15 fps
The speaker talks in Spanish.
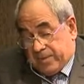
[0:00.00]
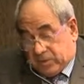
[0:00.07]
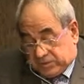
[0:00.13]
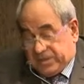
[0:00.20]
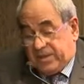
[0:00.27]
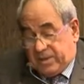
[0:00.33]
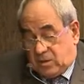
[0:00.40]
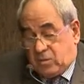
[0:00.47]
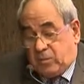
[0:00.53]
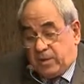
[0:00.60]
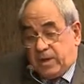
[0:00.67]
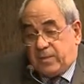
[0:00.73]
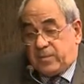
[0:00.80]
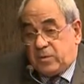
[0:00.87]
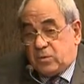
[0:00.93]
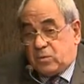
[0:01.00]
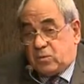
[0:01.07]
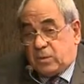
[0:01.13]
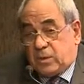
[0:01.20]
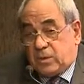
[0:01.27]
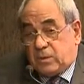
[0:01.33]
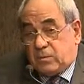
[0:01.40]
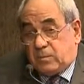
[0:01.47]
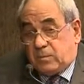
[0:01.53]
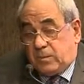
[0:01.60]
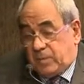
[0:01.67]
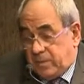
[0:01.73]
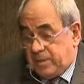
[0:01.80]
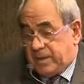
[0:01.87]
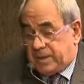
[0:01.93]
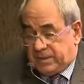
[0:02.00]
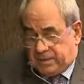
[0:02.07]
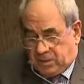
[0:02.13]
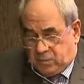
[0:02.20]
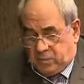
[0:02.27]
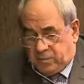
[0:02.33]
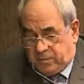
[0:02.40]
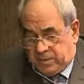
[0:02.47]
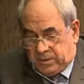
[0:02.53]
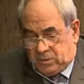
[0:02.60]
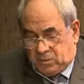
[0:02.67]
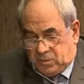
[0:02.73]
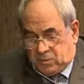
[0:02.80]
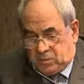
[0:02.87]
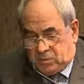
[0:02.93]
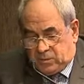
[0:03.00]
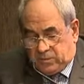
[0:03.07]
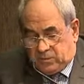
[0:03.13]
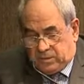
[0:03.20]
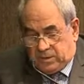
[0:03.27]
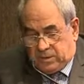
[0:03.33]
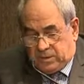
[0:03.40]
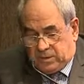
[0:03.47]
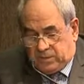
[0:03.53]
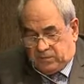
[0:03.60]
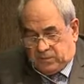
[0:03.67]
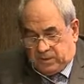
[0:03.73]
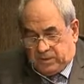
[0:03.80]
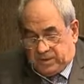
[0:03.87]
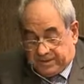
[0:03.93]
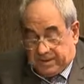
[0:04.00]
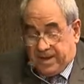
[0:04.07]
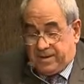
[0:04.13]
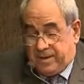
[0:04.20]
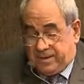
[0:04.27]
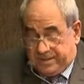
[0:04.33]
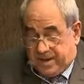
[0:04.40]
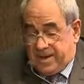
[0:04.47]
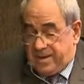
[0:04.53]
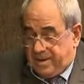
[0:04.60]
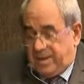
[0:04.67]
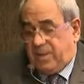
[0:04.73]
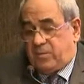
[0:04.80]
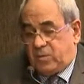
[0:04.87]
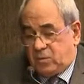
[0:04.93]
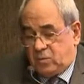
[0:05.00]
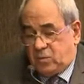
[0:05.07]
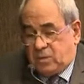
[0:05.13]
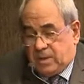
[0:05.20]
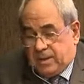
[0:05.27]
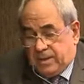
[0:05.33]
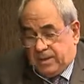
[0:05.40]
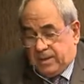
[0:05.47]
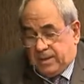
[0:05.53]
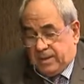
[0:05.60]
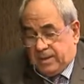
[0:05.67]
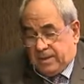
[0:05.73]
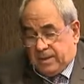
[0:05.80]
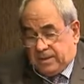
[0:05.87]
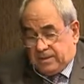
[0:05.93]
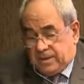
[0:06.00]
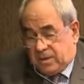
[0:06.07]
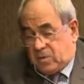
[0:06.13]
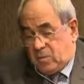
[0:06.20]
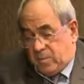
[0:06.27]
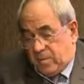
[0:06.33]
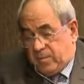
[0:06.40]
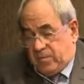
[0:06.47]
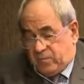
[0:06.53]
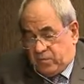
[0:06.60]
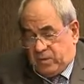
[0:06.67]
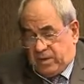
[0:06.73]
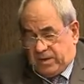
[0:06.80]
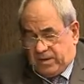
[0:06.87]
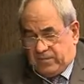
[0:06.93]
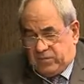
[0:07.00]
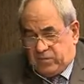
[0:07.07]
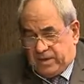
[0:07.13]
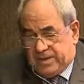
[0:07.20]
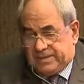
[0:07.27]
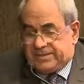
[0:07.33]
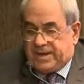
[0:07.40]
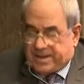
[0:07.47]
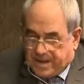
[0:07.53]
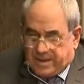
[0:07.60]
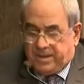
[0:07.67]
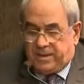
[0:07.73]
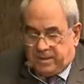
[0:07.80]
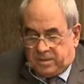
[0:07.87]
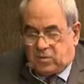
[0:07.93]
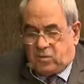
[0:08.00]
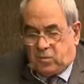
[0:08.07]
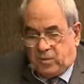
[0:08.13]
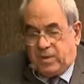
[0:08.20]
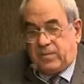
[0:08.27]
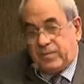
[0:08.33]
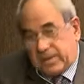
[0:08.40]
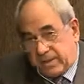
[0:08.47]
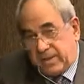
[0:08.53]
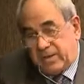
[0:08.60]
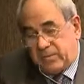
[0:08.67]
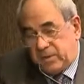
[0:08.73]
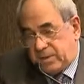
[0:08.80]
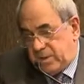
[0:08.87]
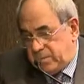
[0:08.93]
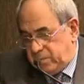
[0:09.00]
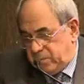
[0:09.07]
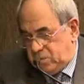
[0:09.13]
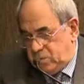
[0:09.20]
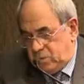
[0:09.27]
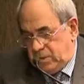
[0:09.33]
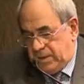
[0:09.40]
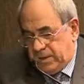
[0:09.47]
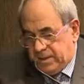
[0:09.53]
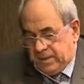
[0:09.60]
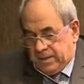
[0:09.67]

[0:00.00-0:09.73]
sí descubrí la pintura. Mi primer gran descubrimiento fue de, Italia, Italia y la pintura. De Roma me fui a Florencia y ahí descubrí verdaderamente la pintura